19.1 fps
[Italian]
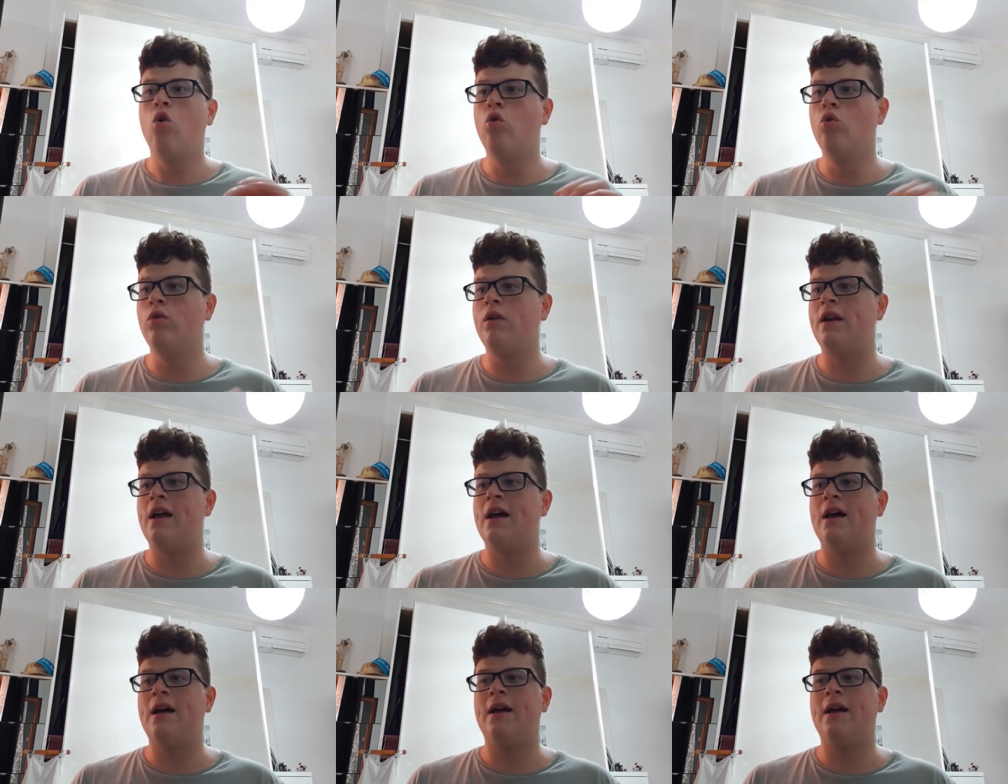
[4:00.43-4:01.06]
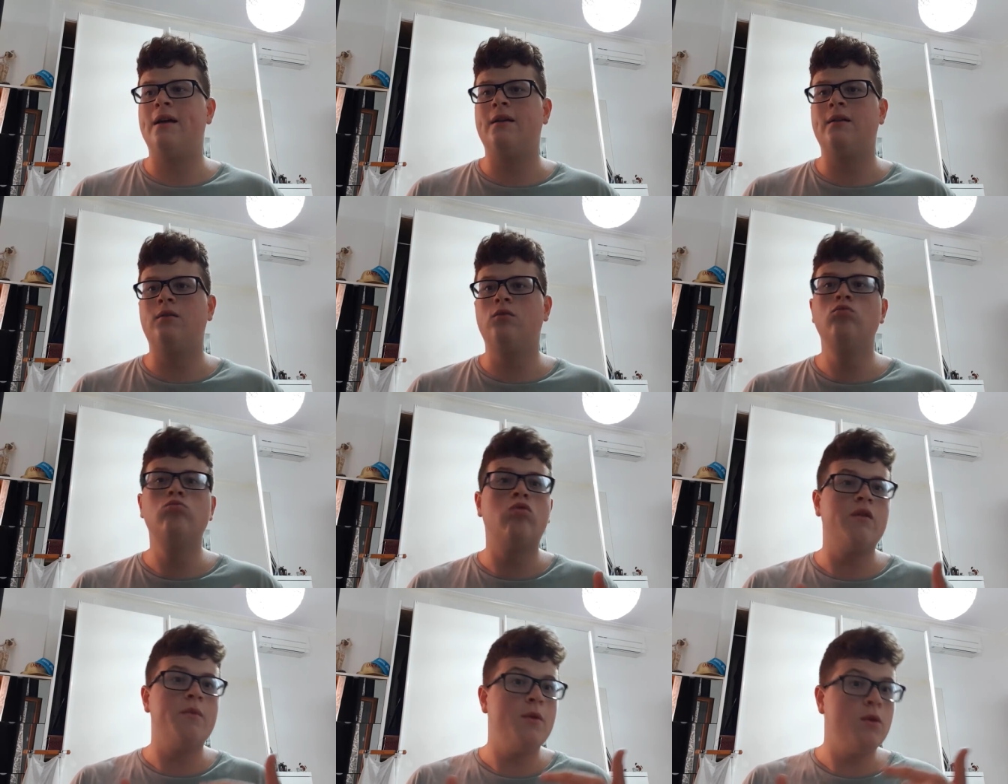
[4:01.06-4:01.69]
un, uh,
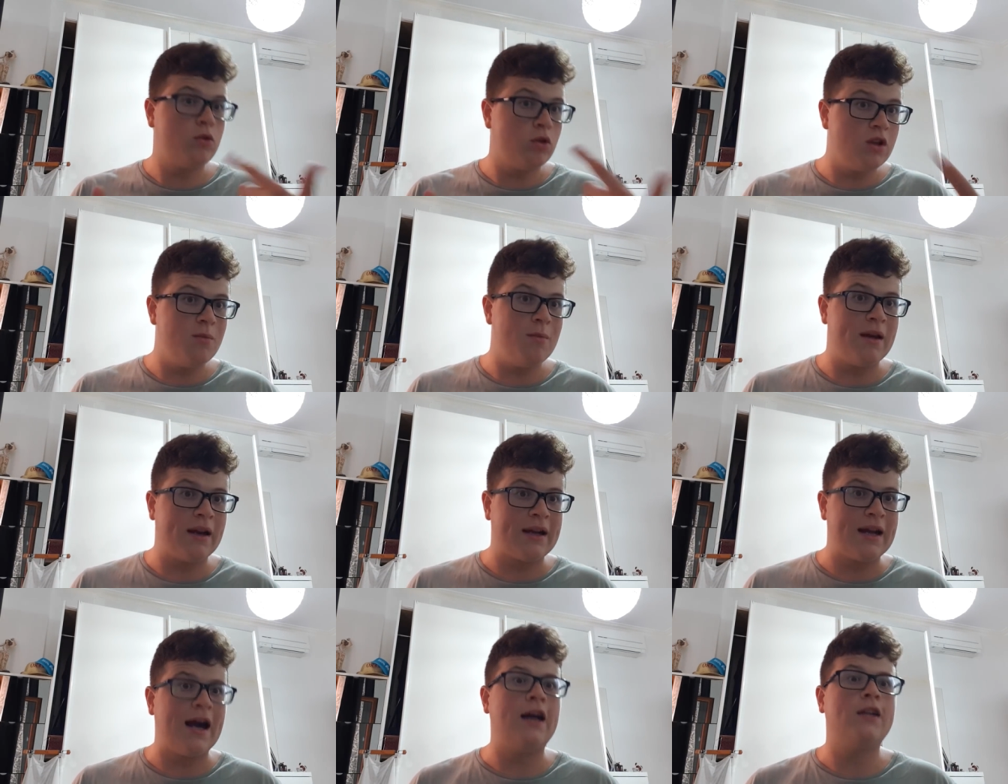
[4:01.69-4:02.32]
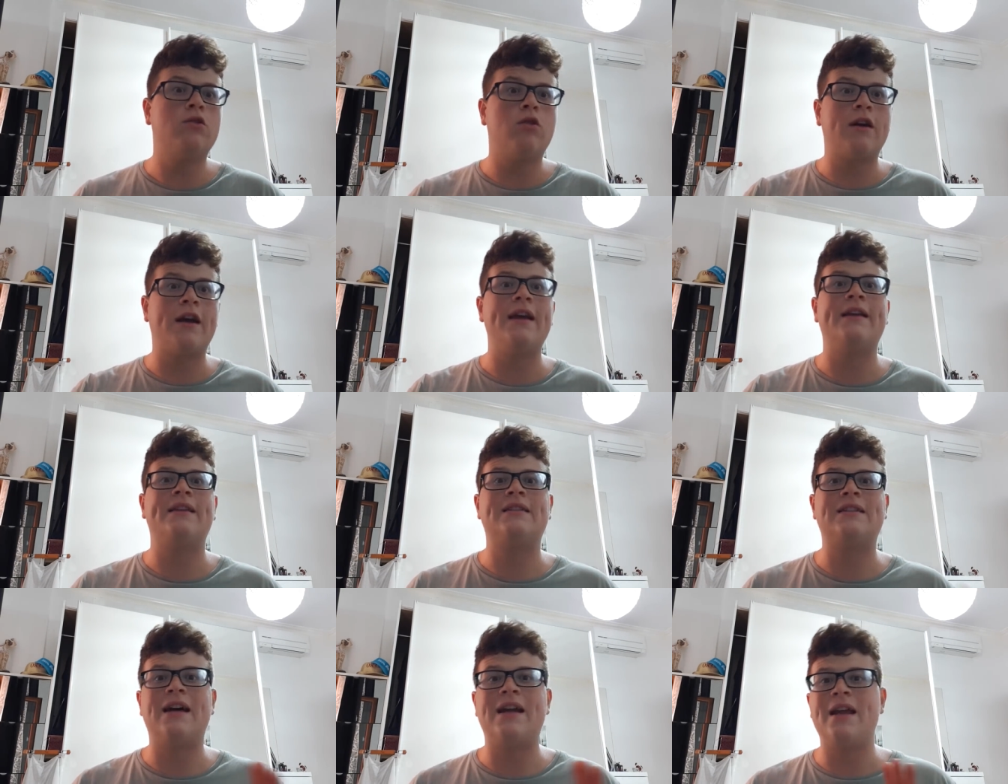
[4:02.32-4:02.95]
un, movimento di mercato
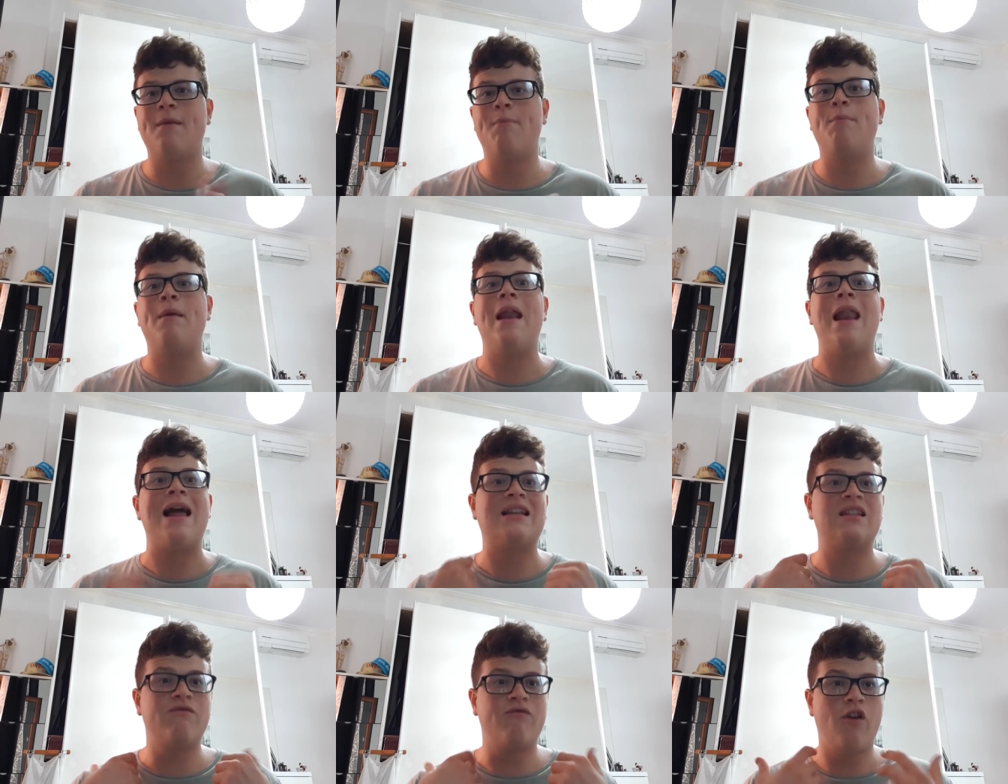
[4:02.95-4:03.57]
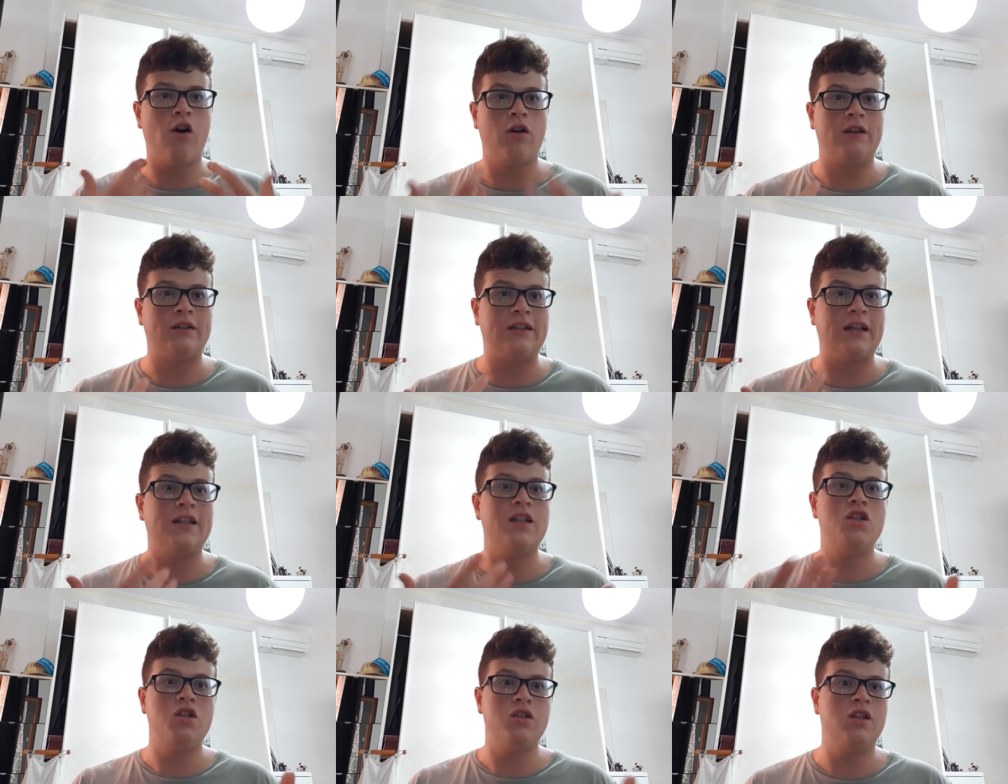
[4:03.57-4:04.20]
che sarebbe la
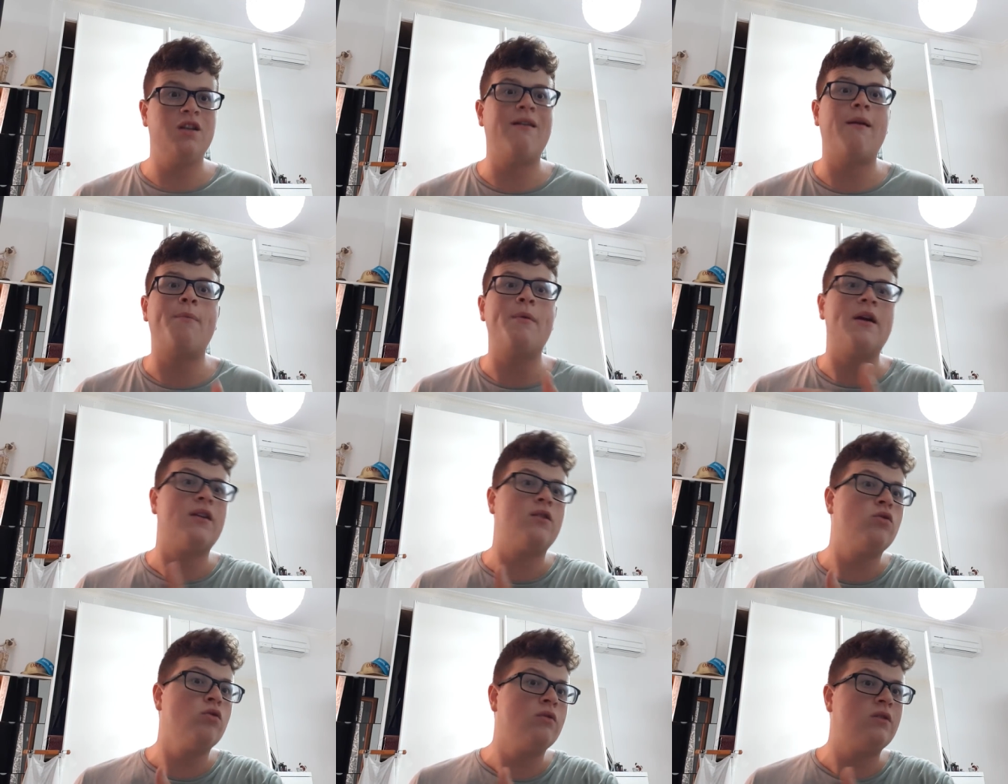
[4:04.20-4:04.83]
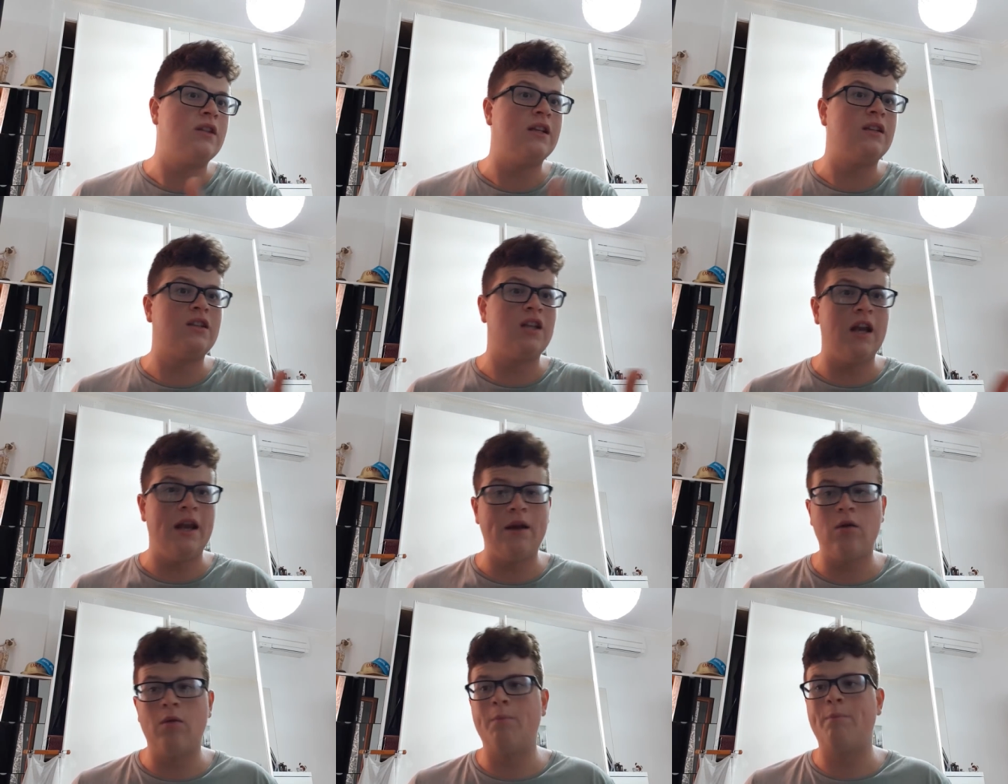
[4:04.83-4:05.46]
svolta decisiva per tutte e
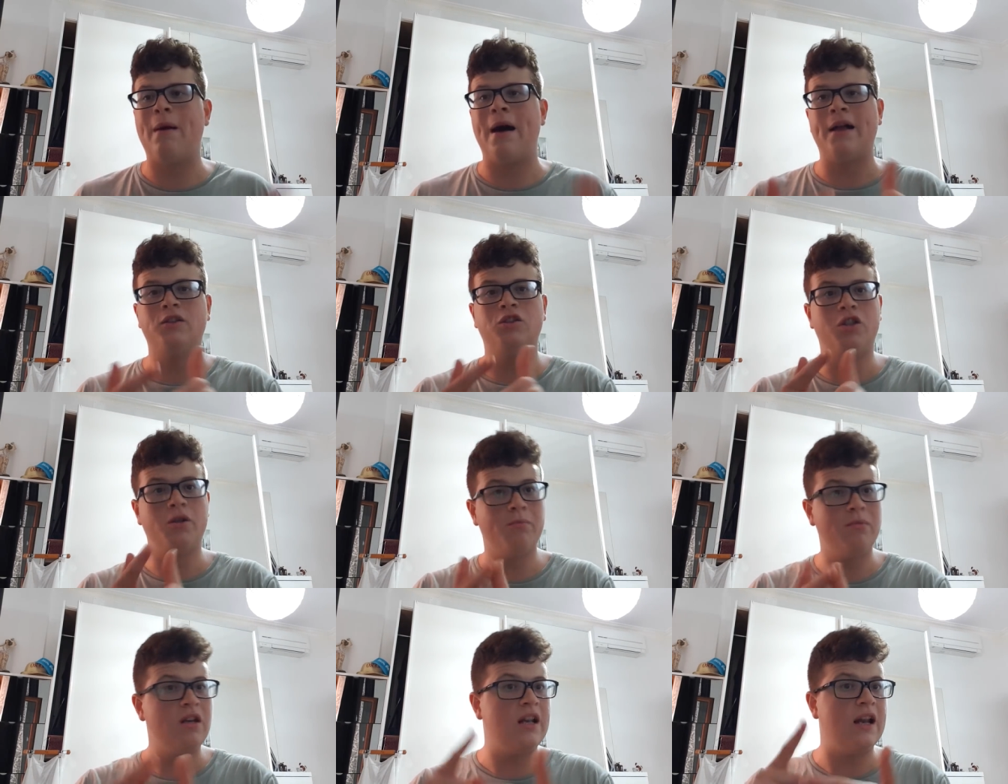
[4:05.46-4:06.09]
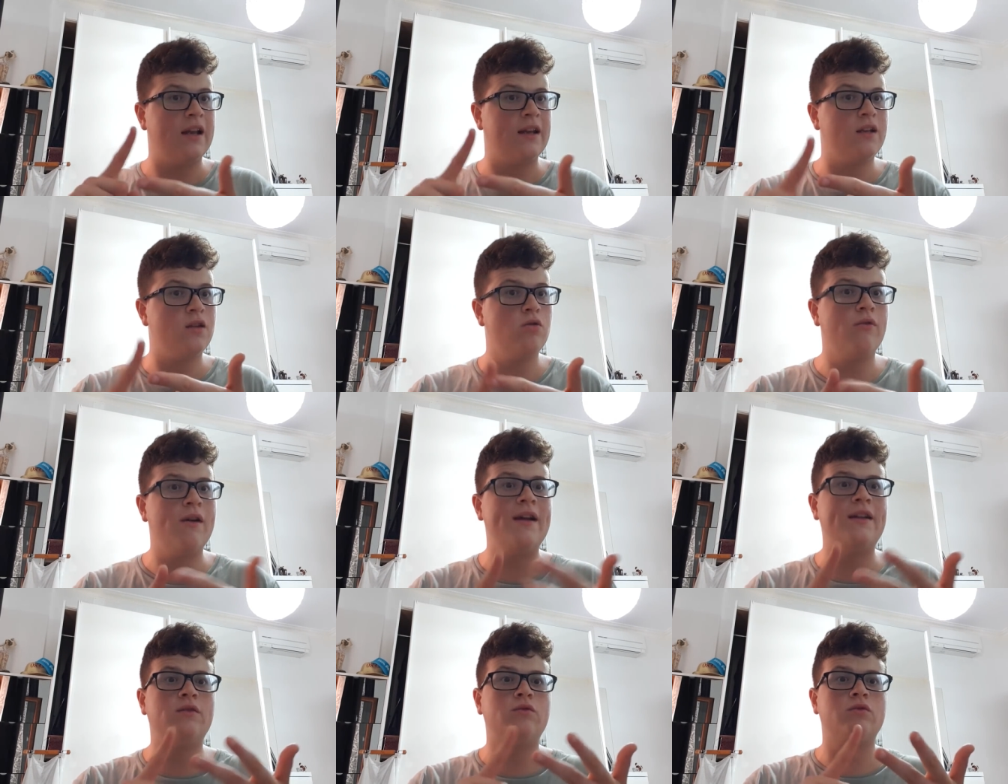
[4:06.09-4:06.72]
tre le compagini, Milan,
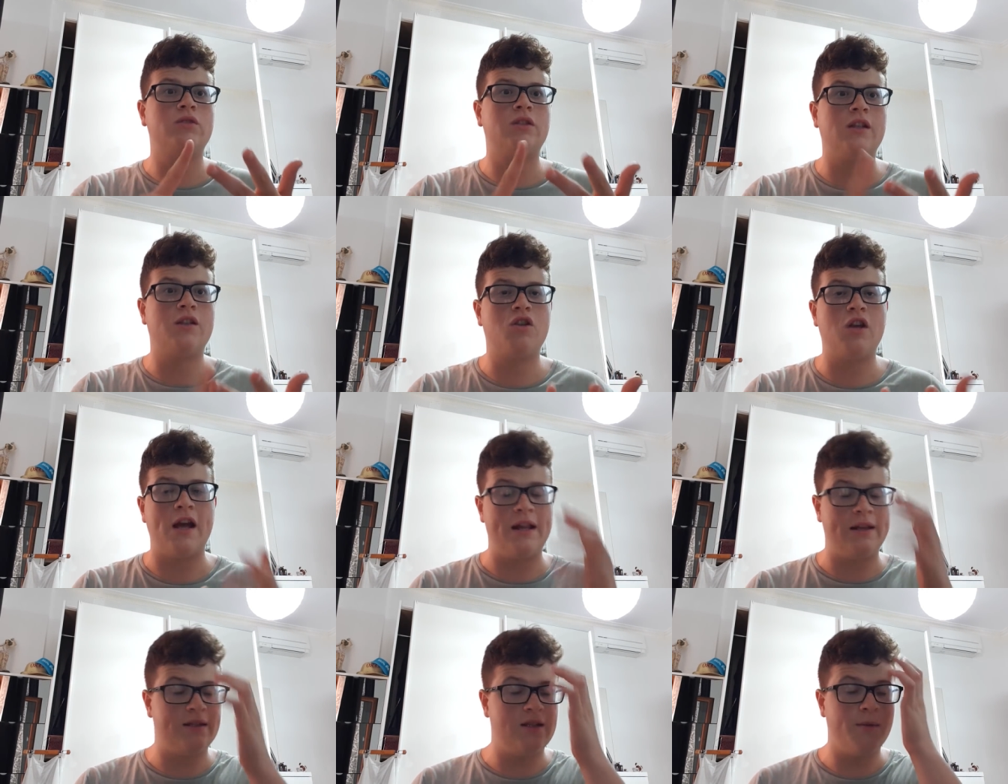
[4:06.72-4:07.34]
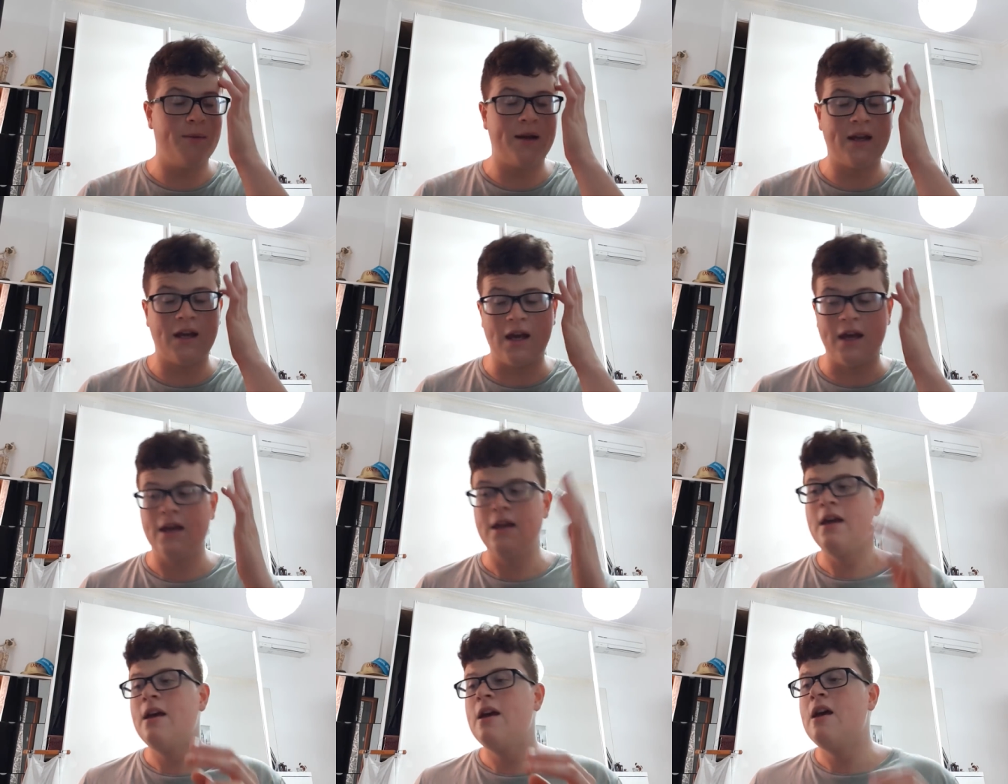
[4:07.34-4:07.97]
Juventus e Chelsea, perché?